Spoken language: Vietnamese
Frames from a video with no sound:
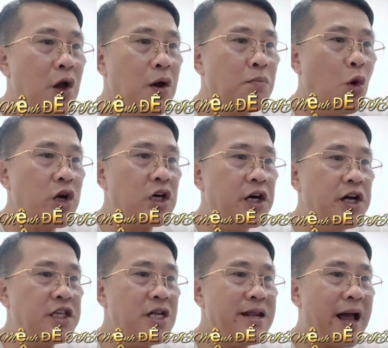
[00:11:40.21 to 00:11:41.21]
Buồn cười
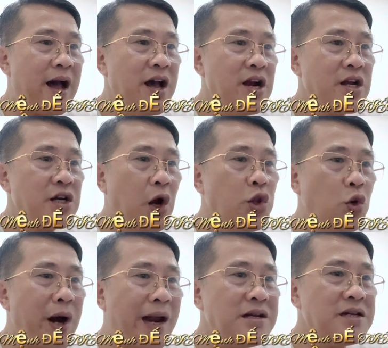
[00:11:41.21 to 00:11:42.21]
chính là đối thủ của
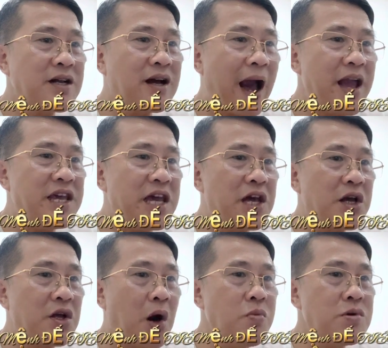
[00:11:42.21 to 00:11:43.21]
hắn cái gì
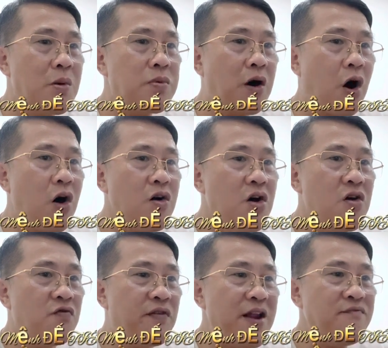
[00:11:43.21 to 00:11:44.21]
cũng không có,
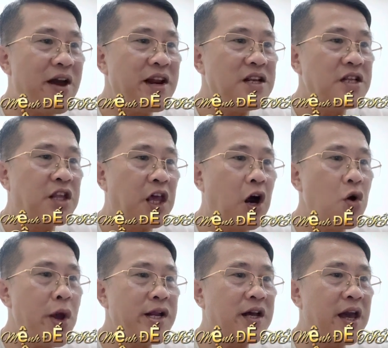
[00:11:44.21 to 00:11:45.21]
vén vẹn chỉ có
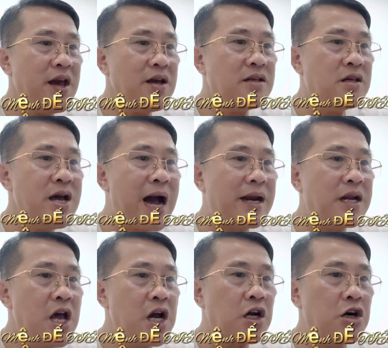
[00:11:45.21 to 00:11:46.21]
huyết kế giới hạn,
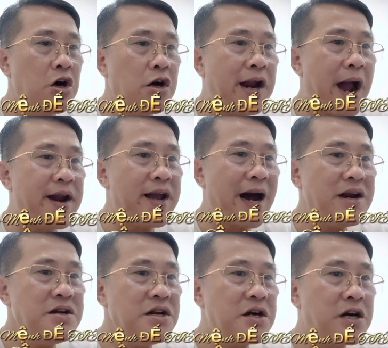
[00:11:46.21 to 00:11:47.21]
cường đại để hắn
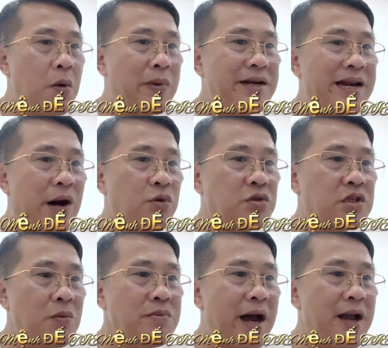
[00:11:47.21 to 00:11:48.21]
không cách nào
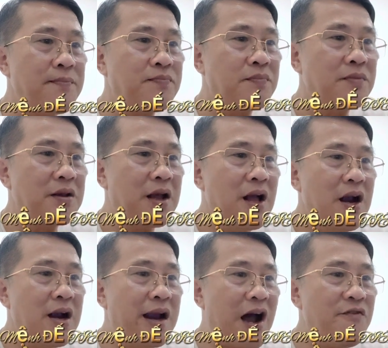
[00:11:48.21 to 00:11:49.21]
chống lại.
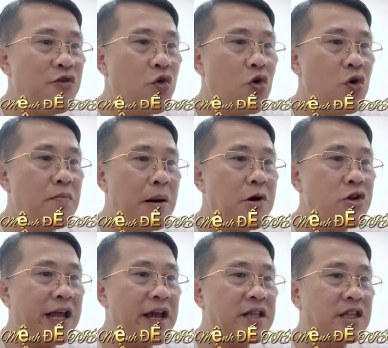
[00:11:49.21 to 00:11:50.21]
Lão Phu bấm ngón
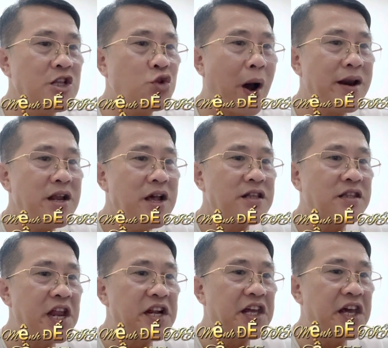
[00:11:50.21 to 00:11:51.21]
tay tính toán,
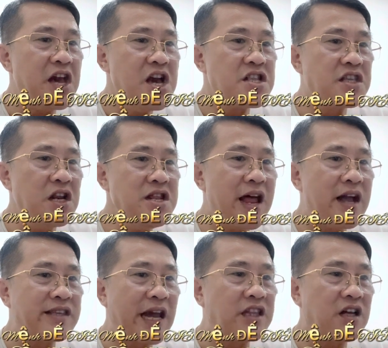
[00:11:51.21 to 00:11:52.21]
tên kia chính là
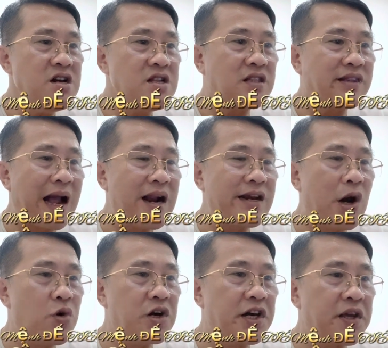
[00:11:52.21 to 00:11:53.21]
chạy tới tặng đầu
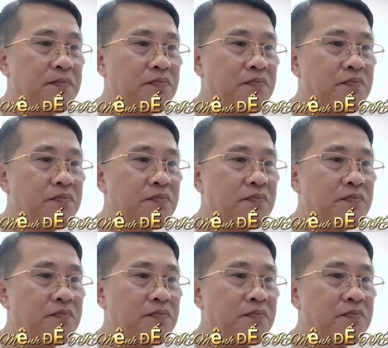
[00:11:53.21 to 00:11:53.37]
người.